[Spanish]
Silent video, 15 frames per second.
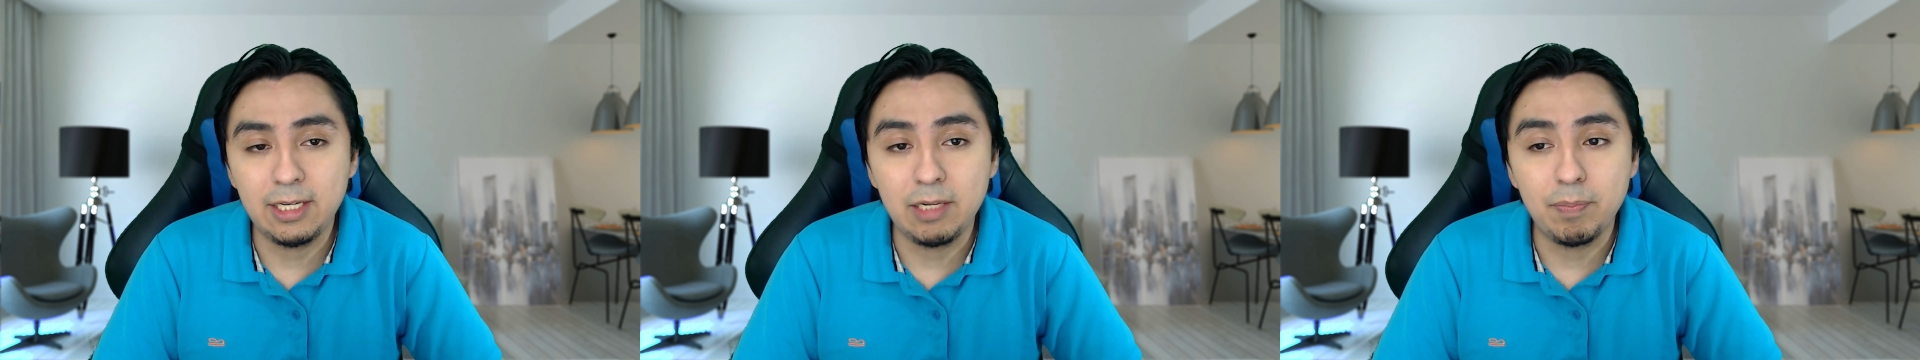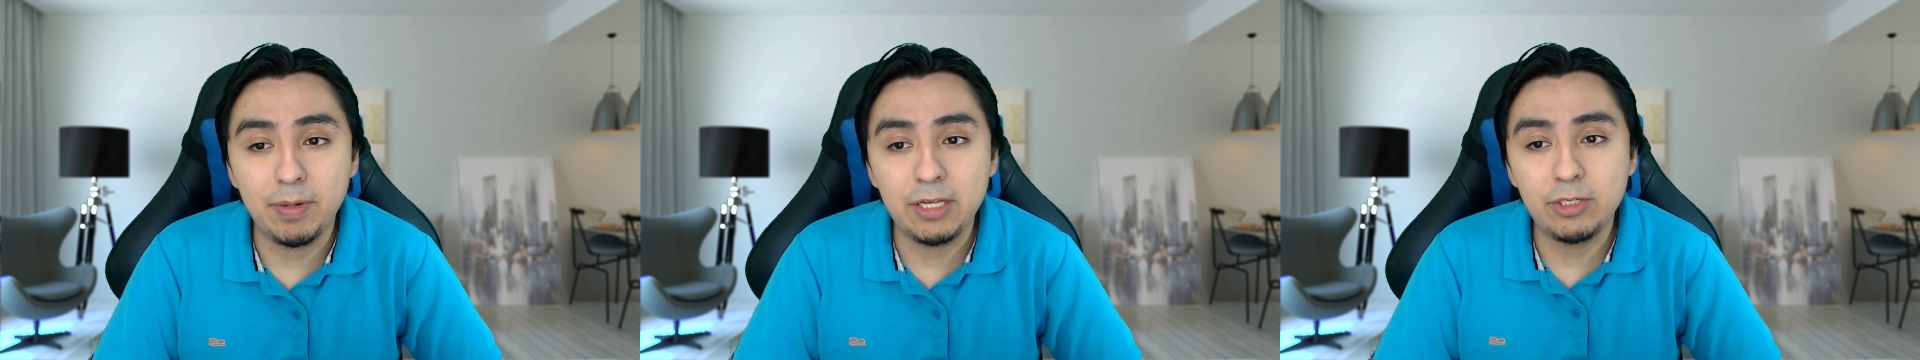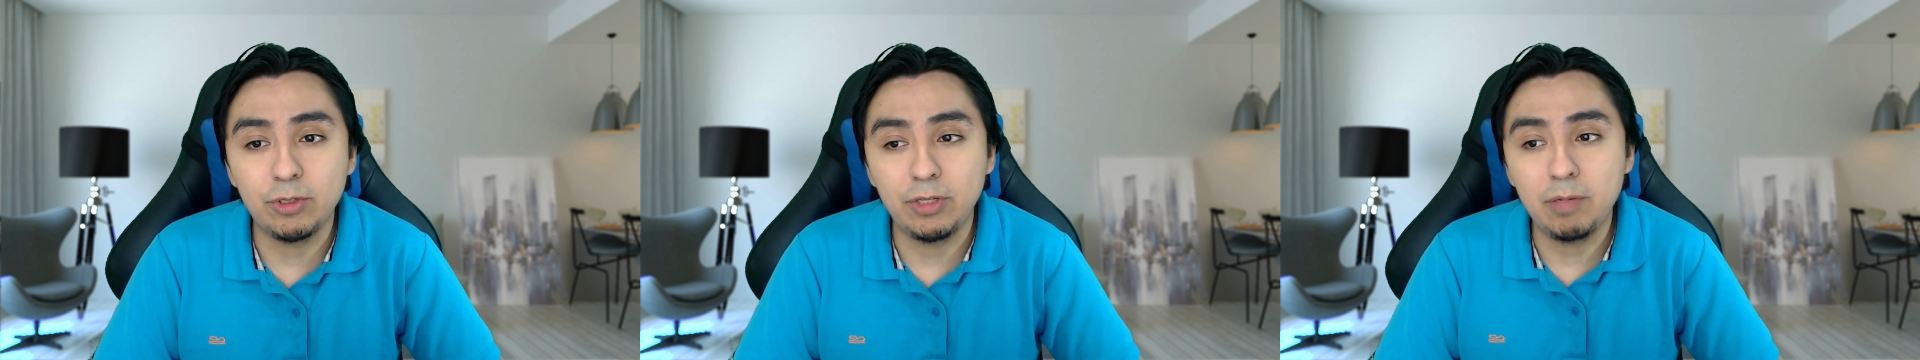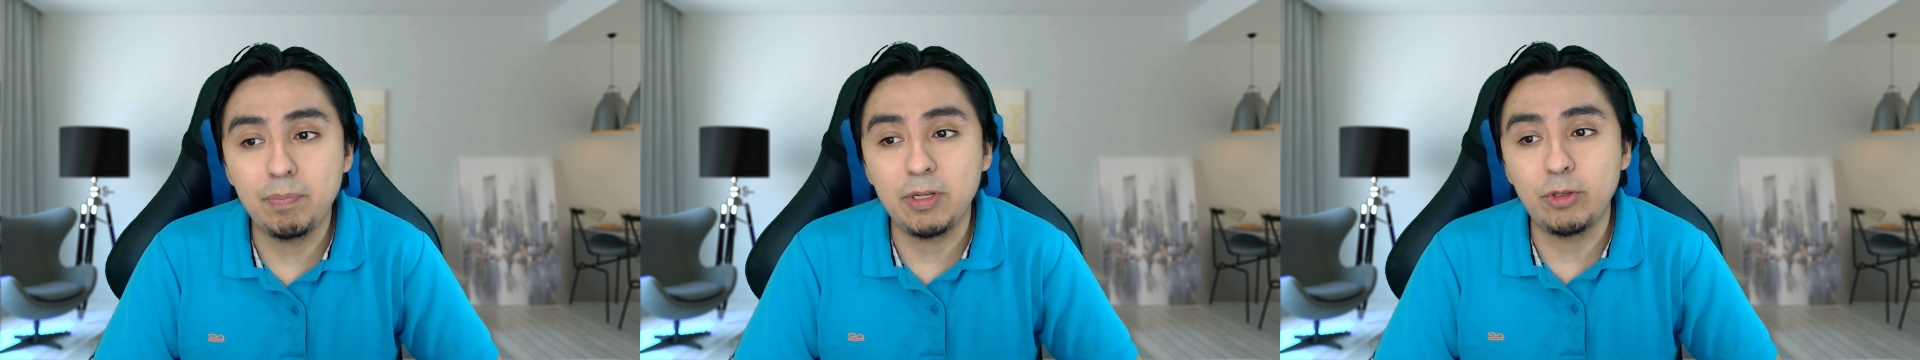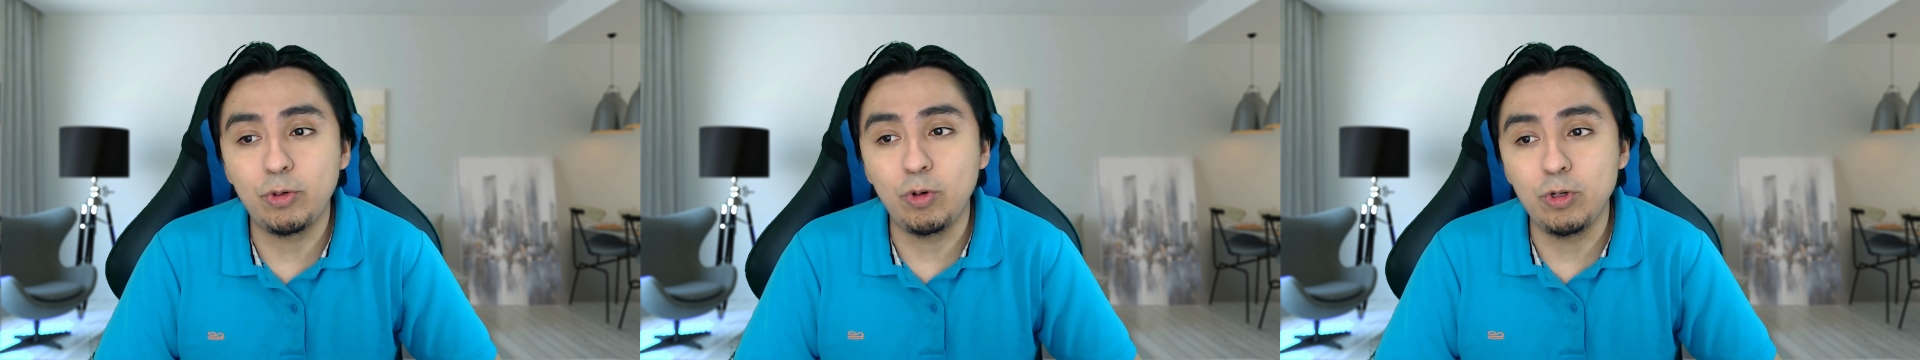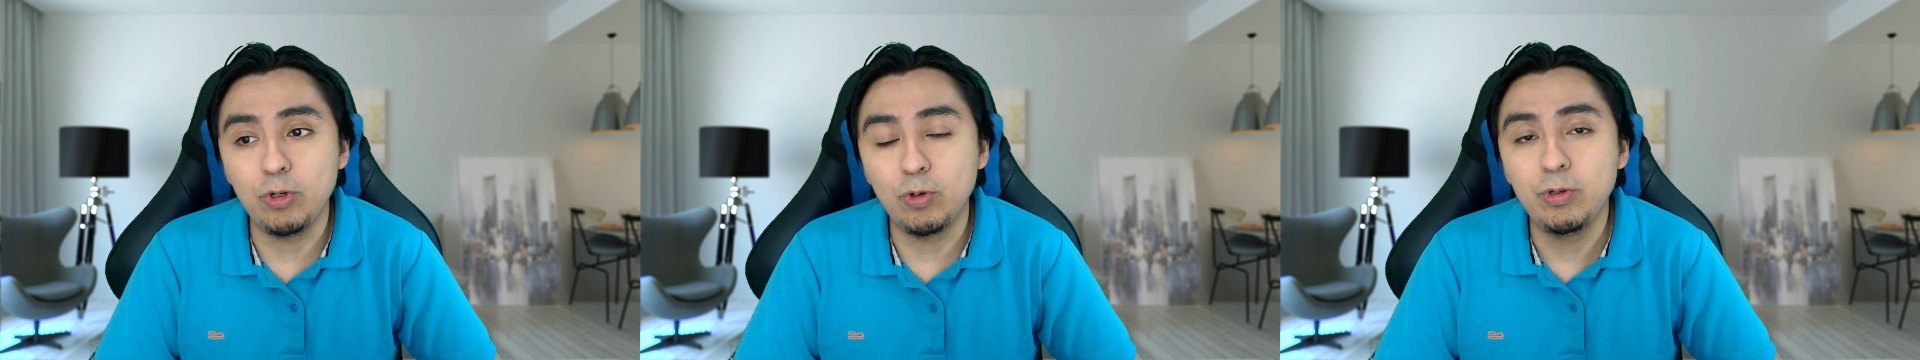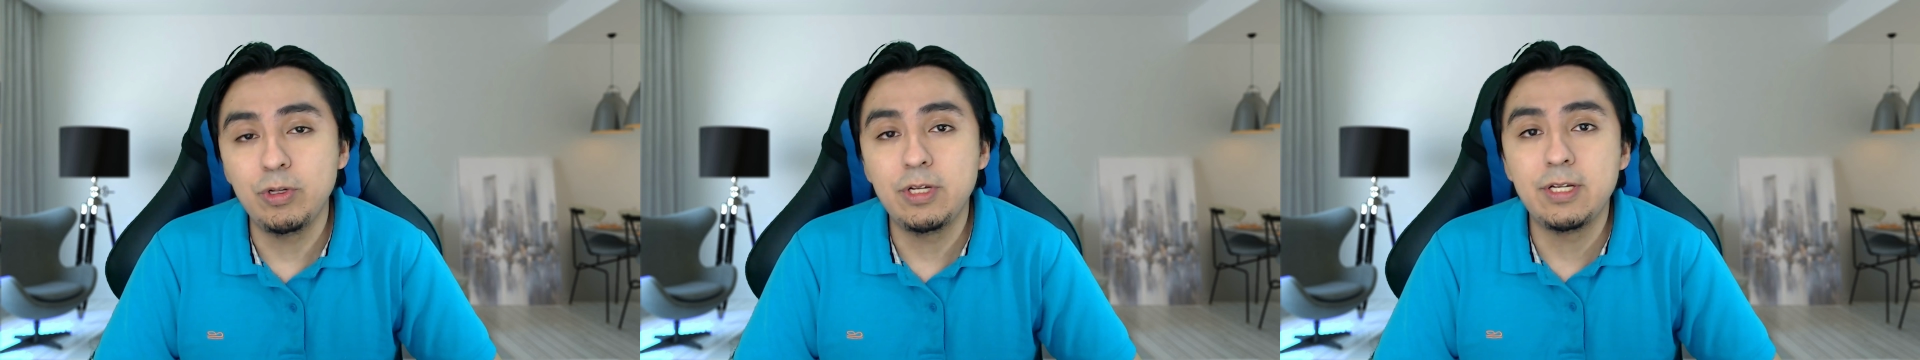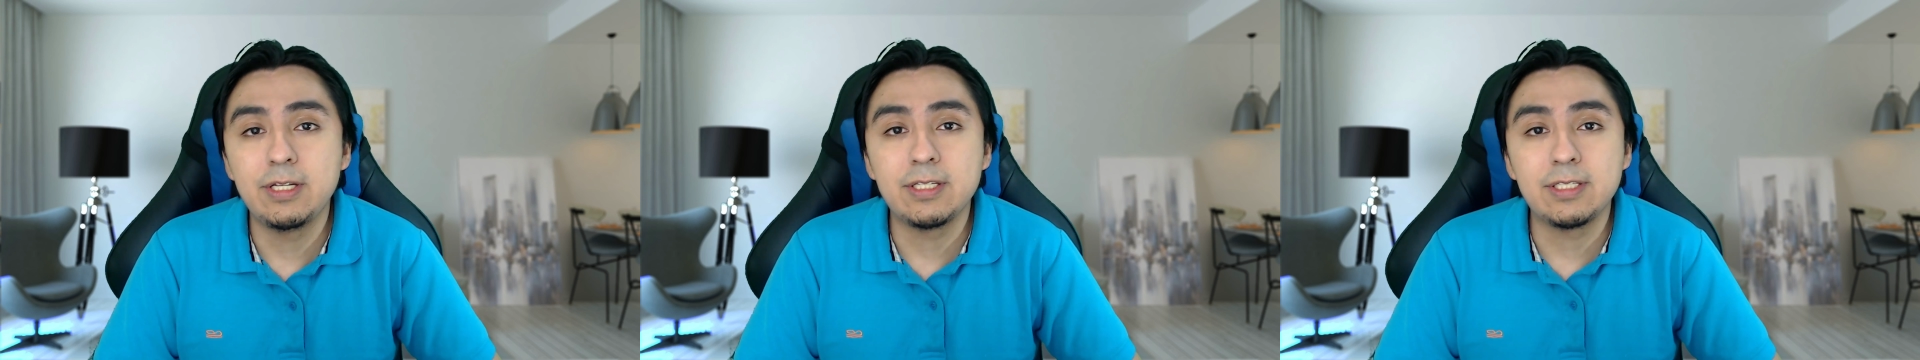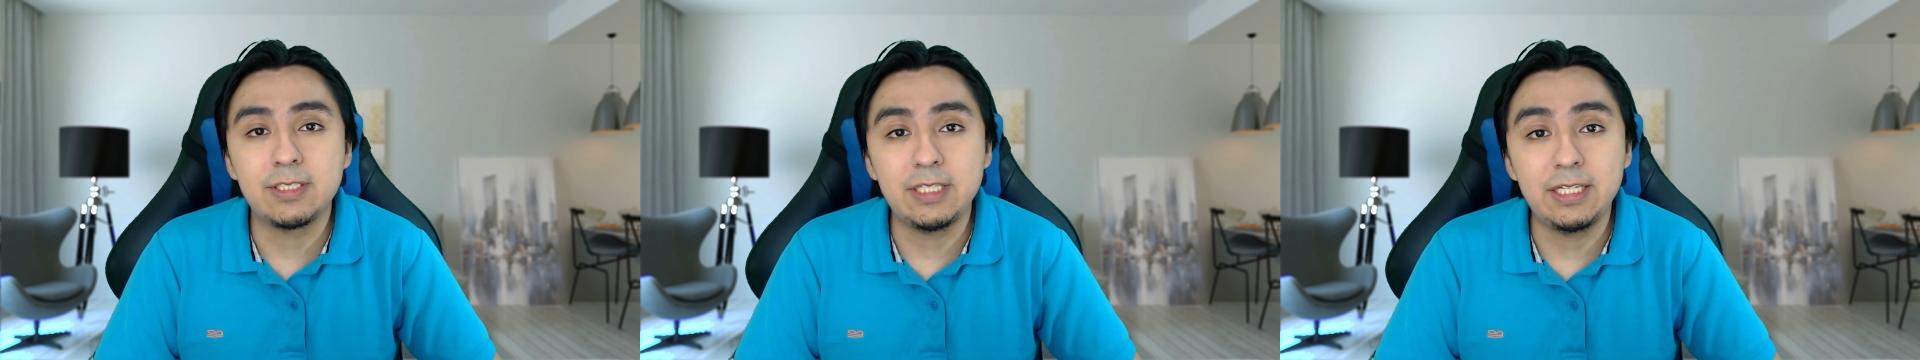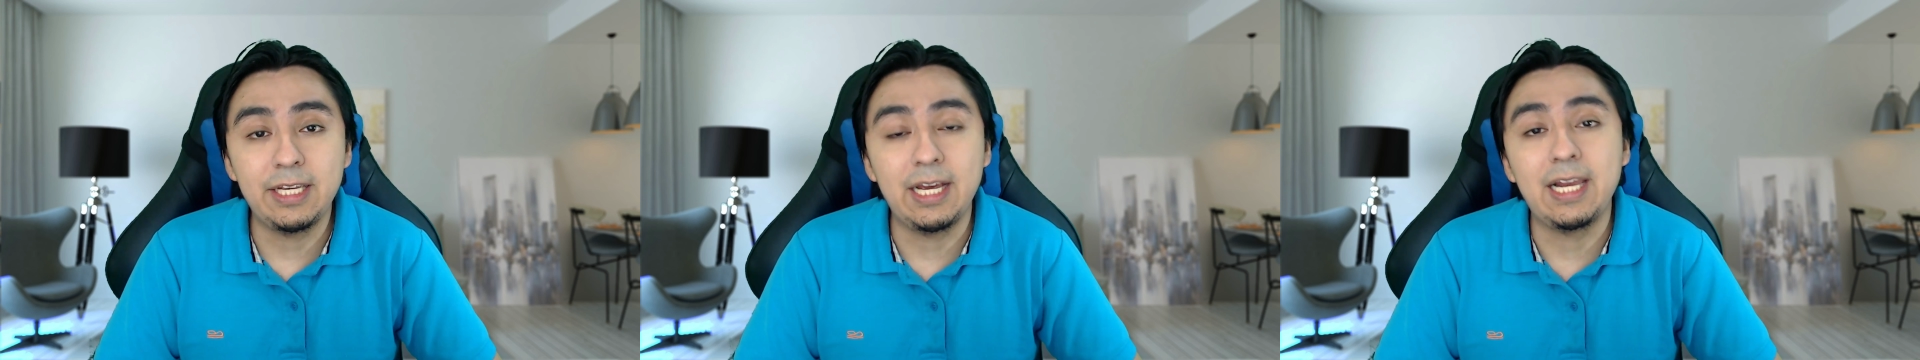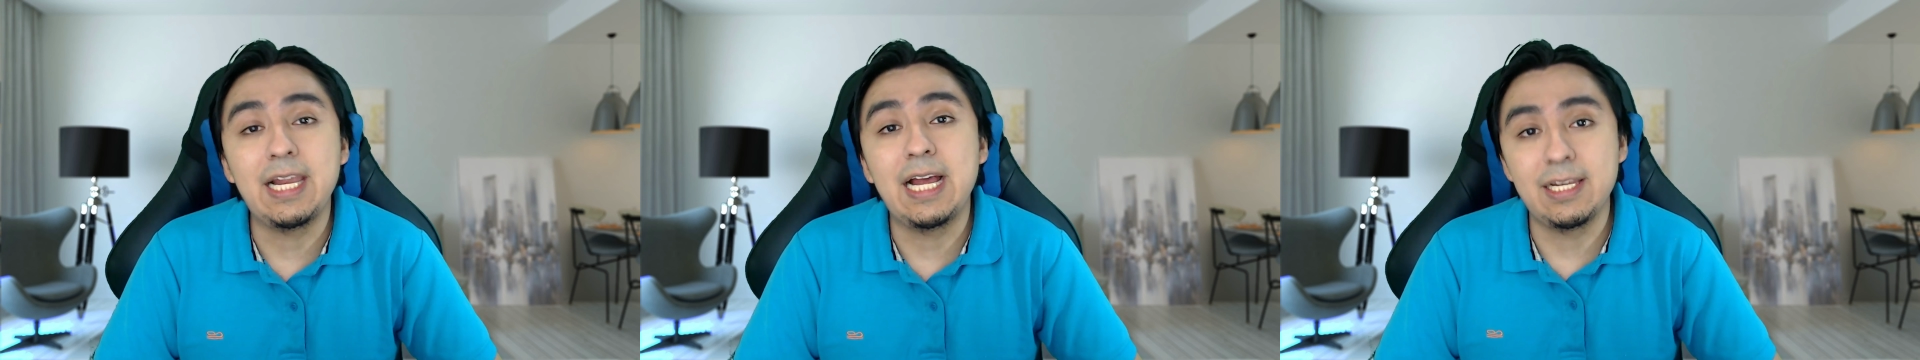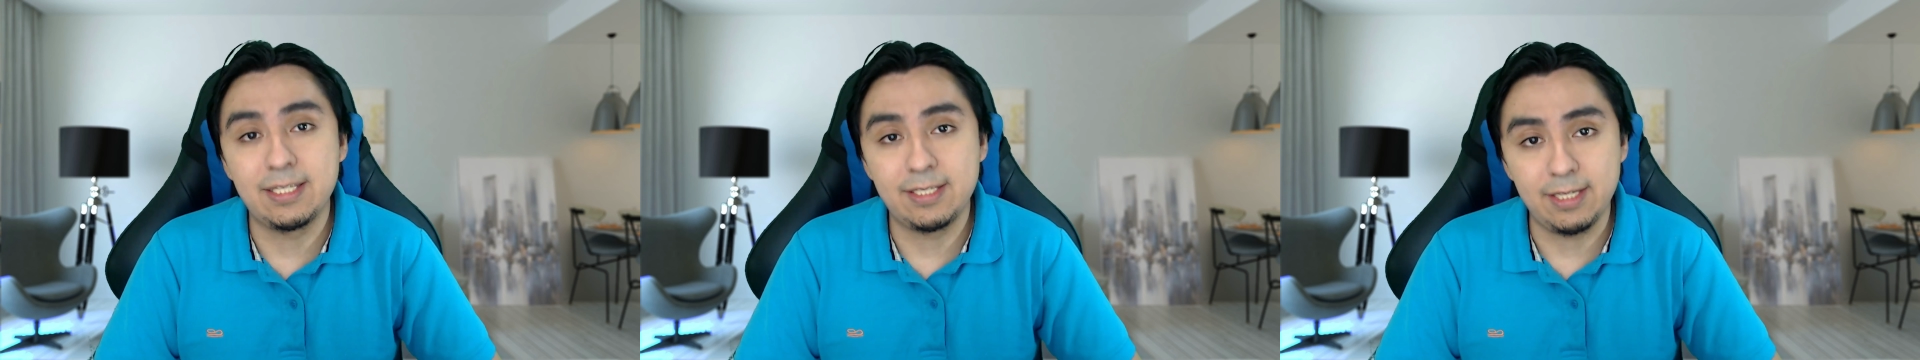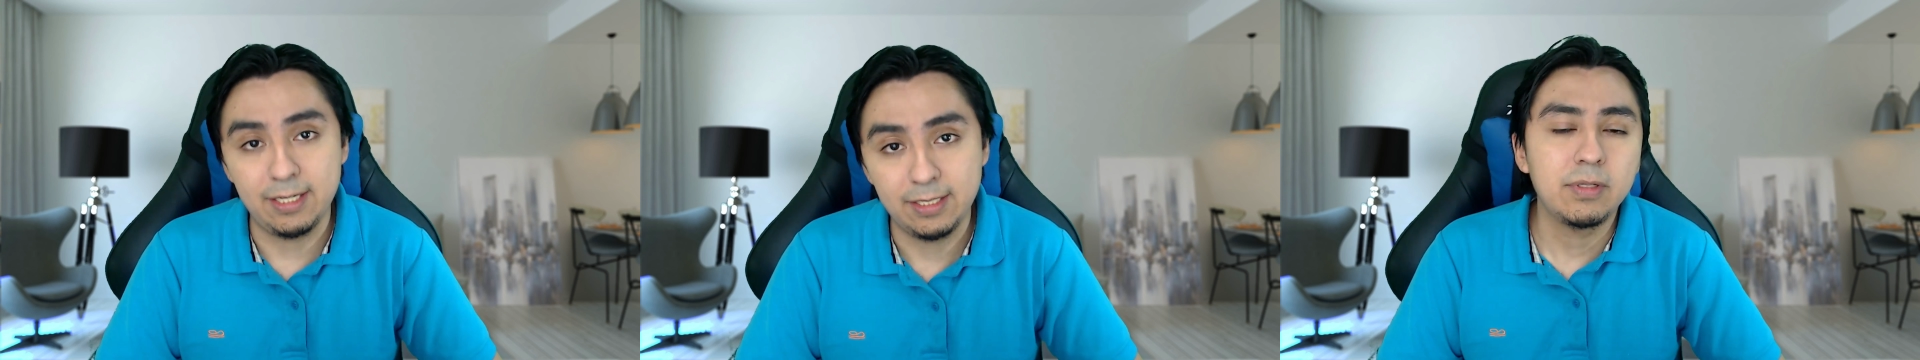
el precio del petróleo sigue al alza.